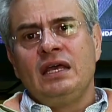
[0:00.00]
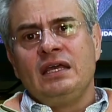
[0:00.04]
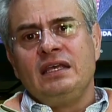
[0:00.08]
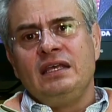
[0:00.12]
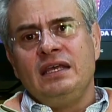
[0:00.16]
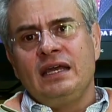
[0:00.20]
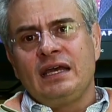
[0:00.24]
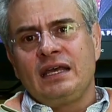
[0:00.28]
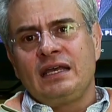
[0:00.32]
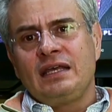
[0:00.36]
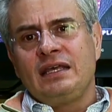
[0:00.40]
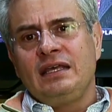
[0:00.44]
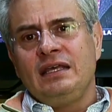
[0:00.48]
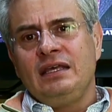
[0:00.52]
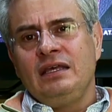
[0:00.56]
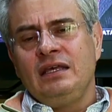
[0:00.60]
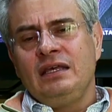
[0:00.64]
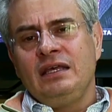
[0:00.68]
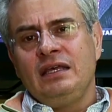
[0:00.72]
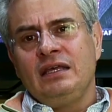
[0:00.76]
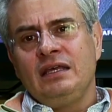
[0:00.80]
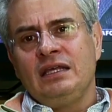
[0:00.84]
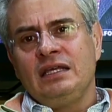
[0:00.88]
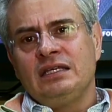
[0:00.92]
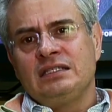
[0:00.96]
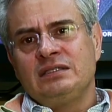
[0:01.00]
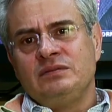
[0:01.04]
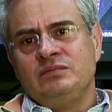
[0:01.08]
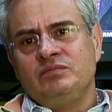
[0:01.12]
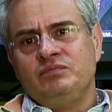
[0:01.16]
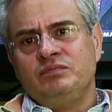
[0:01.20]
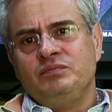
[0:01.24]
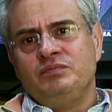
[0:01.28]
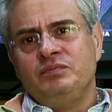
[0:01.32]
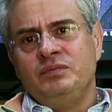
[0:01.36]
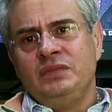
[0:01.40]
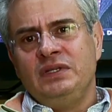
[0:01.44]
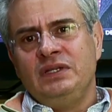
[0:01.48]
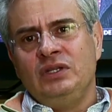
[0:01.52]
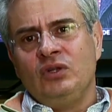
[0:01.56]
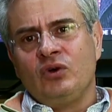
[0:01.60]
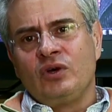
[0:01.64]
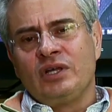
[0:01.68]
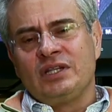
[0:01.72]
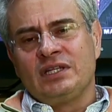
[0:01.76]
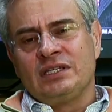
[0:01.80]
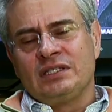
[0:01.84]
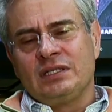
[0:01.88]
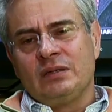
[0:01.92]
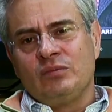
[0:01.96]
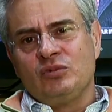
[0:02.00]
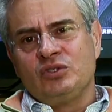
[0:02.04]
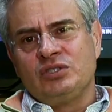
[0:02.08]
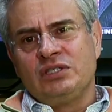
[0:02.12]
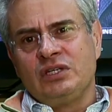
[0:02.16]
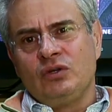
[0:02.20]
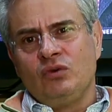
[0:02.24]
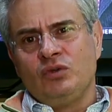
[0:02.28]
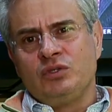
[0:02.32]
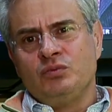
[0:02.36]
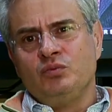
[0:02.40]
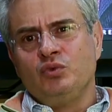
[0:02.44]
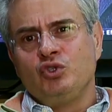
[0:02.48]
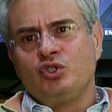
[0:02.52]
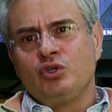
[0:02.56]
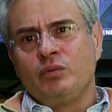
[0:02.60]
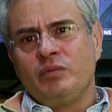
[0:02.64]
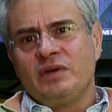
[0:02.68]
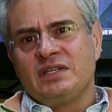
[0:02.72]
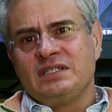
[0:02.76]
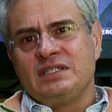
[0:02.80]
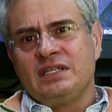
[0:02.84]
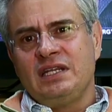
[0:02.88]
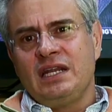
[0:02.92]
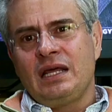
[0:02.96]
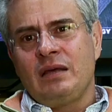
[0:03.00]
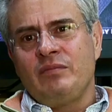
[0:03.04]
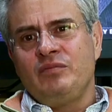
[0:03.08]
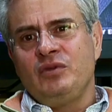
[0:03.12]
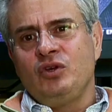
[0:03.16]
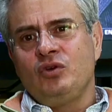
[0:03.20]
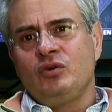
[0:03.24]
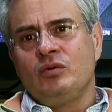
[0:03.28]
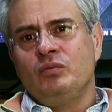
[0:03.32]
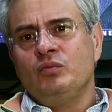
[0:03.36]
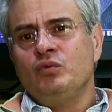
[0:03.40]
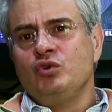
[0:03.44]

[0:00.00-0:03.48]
Y aquí es lo que tratamos de hacerlo, es mucho más dinámico,